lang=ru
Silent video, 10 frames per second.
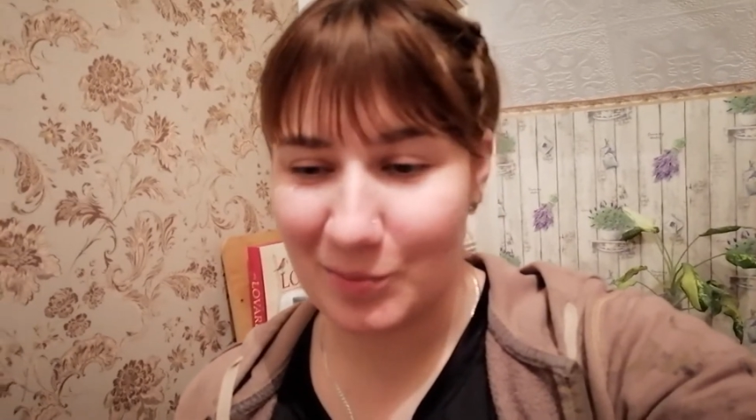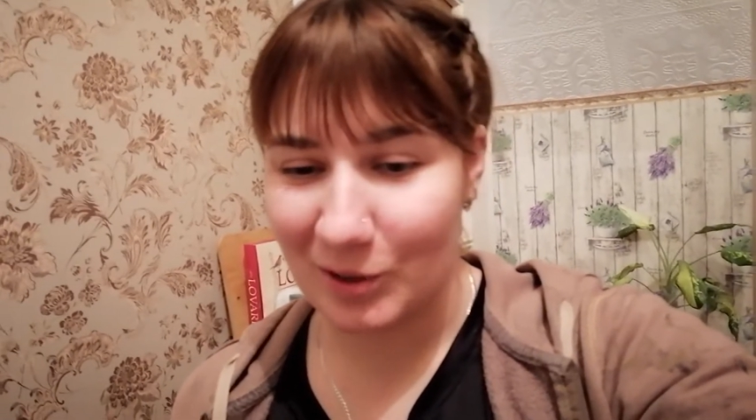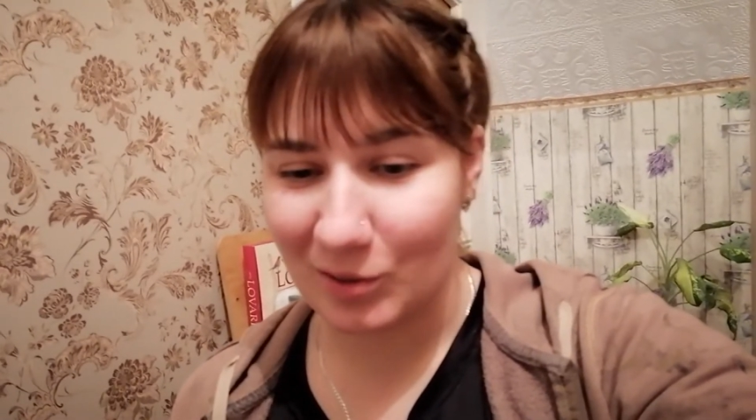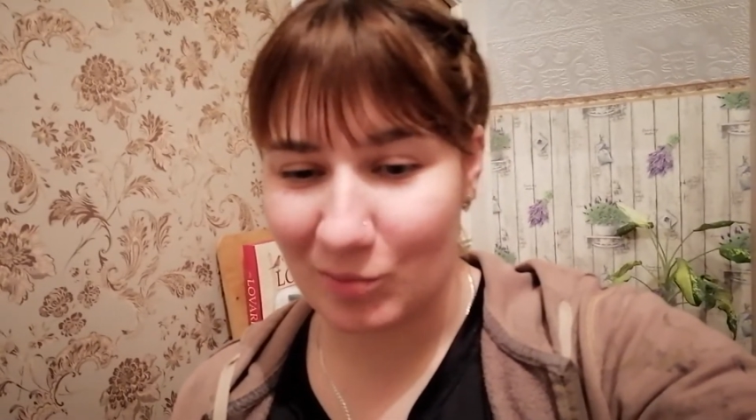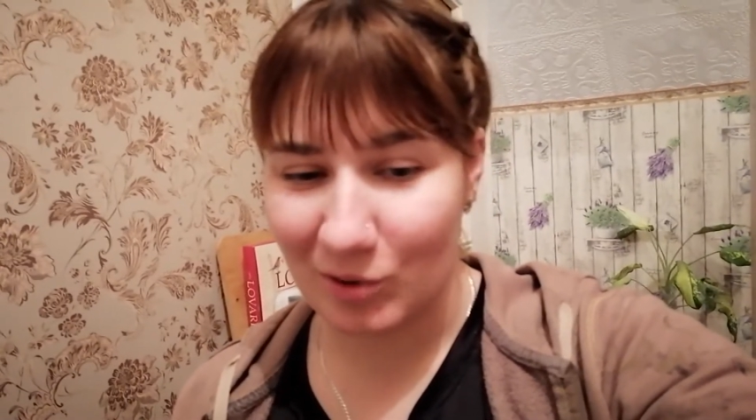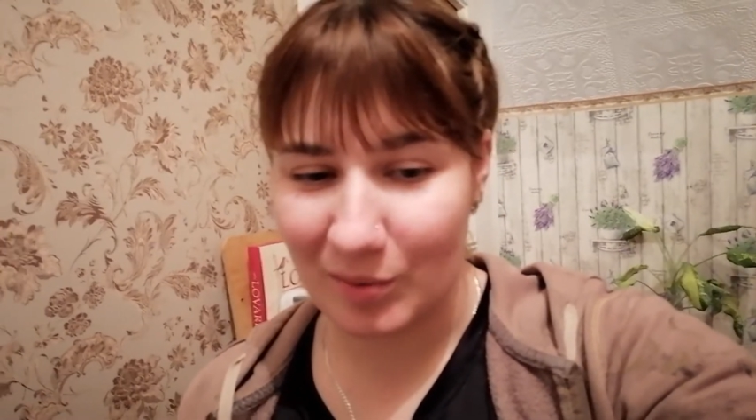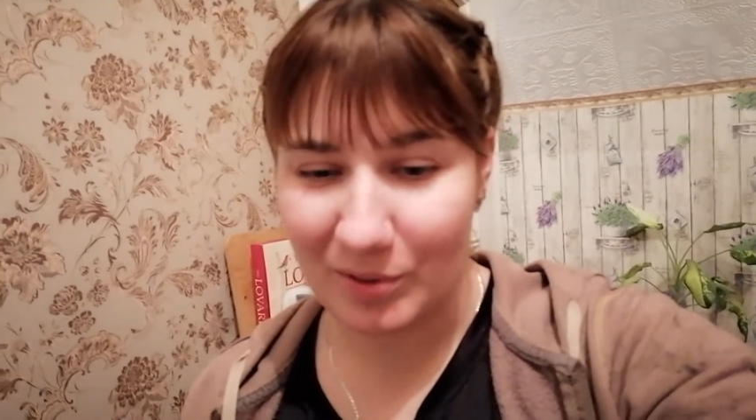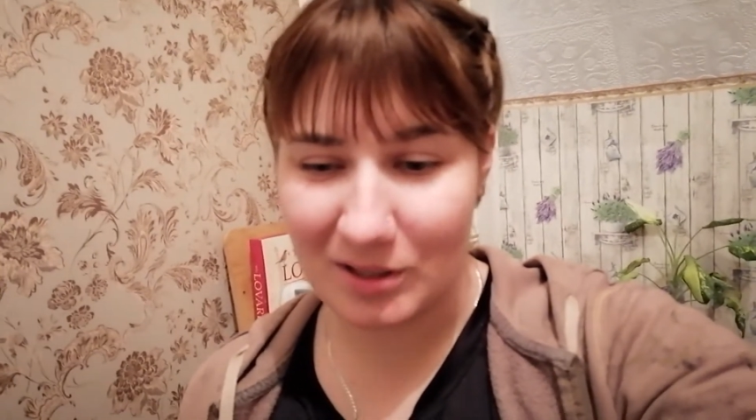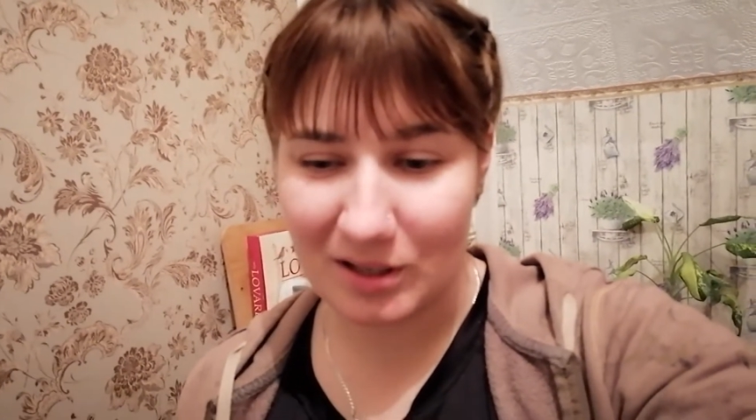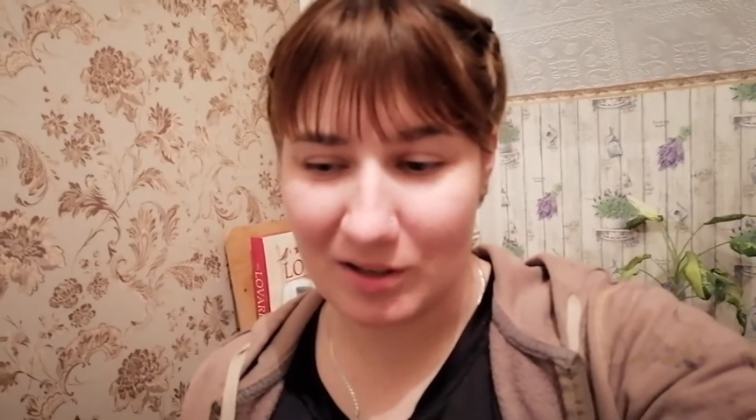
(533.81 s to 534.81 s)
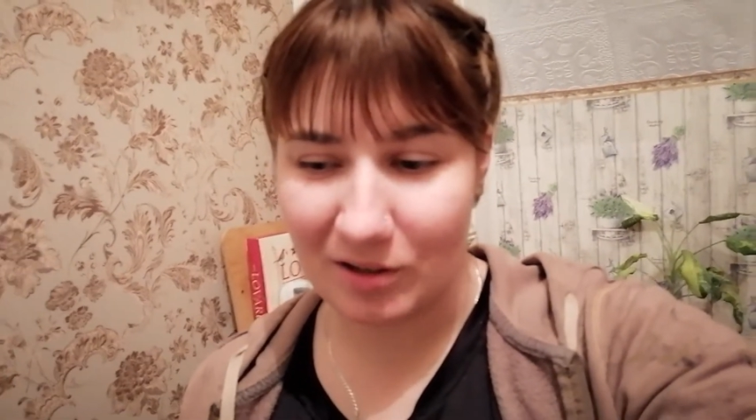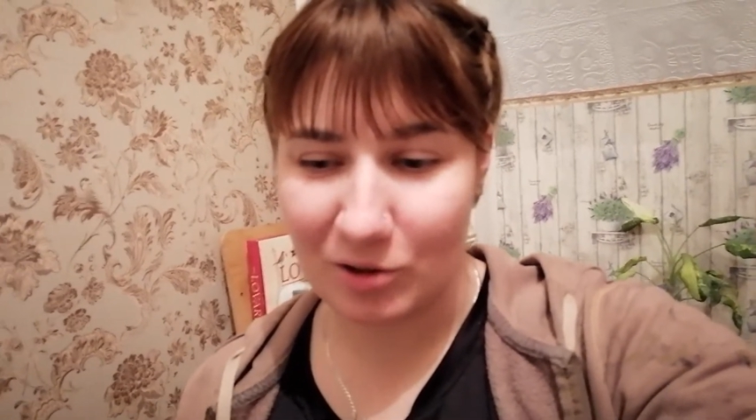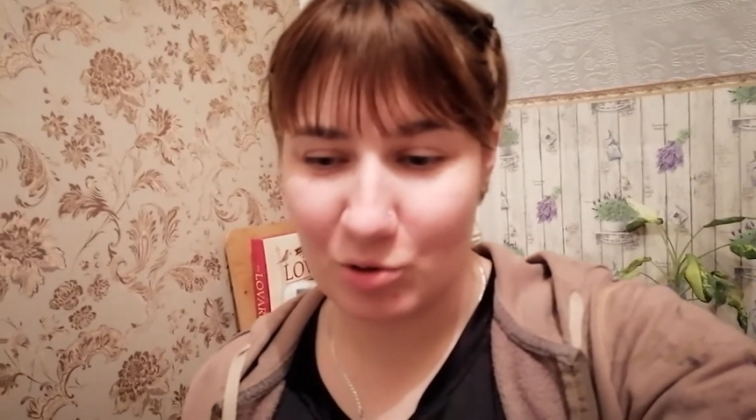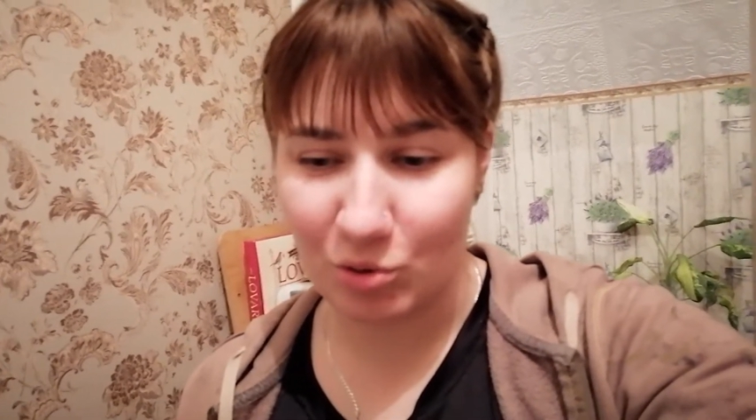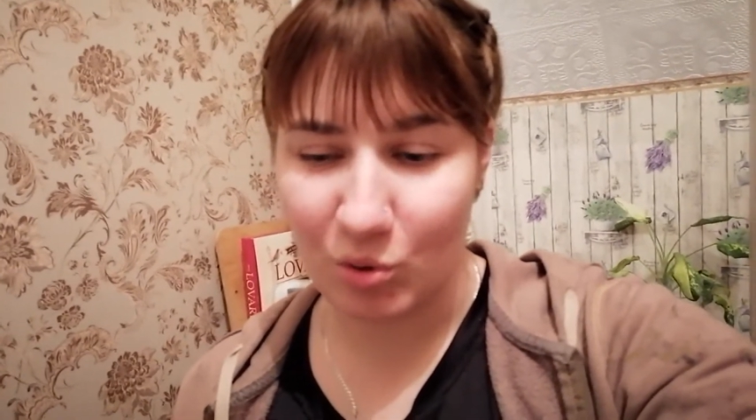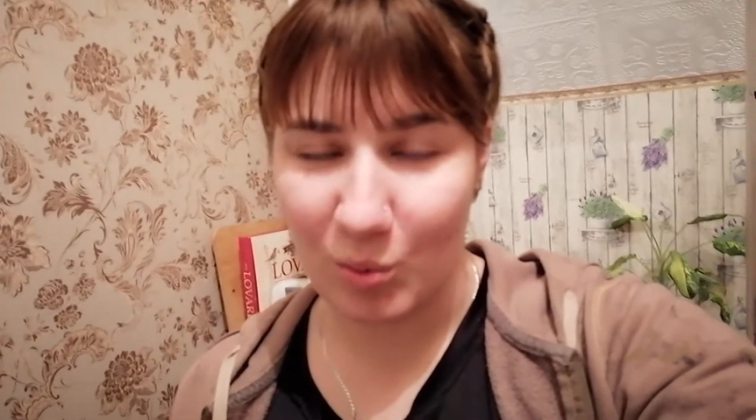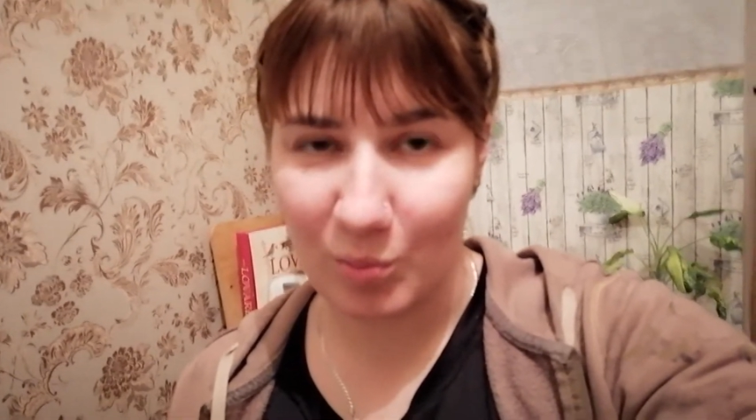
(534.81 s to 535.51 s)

поэтому я постоянно точу дома,